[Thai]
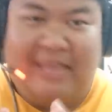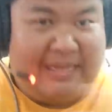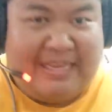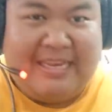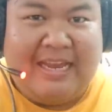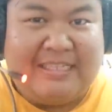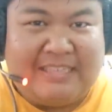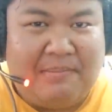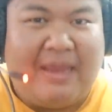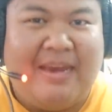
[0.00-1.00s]
อย่างนี้เลย
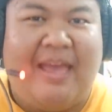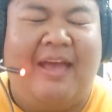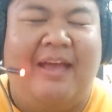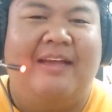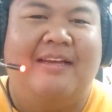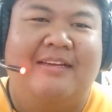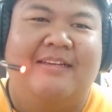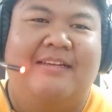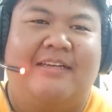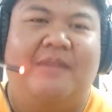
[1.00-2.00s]
ใช่ไหมเนี่ย
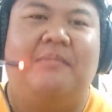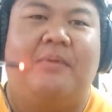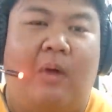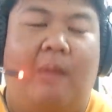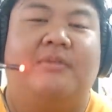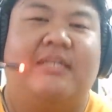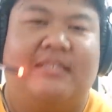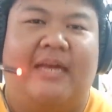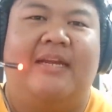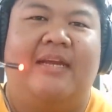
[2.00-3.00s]
คือมันเป็นความรู้สึก
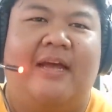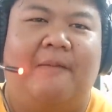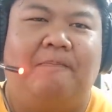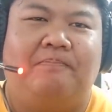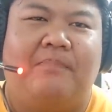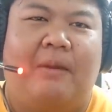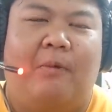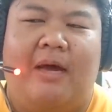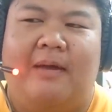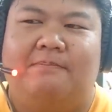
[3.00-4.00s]
นั้นนะฮะแบบ
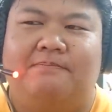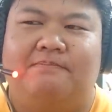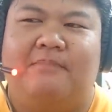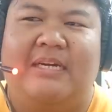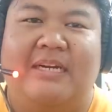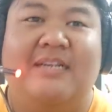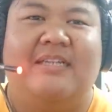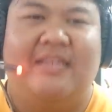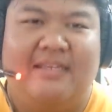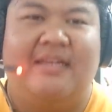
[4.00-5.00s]
ว่ามันอึ้ง
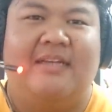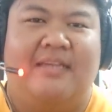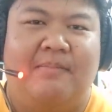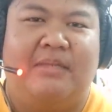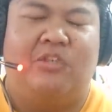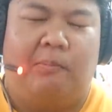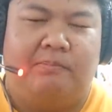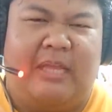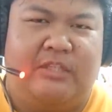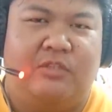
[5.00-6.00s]
นิดนึงที่มันจบ
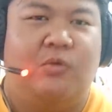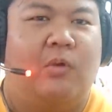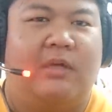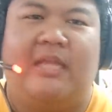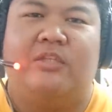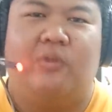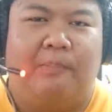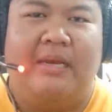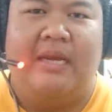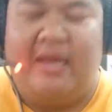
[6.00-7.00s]
ตัดอยู่ๆก็ตัดจบ
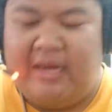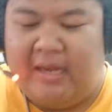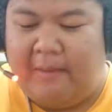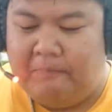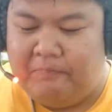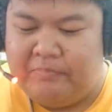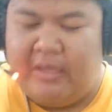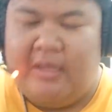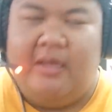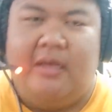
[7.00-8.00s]
ไปเลยนะครับ
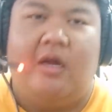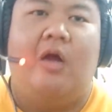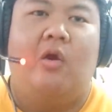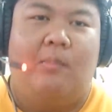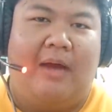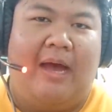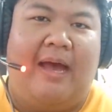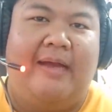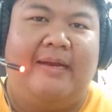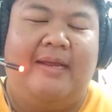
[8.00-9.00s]
ก็อารมณ์
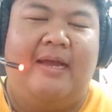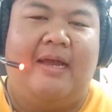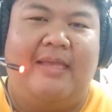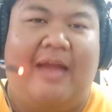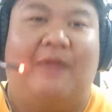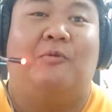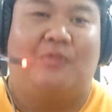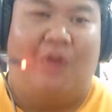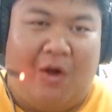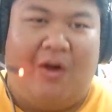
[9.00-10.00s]
ค้างนะแล้วก็อยากดู
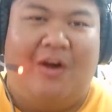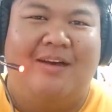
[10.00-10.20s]
ต่อ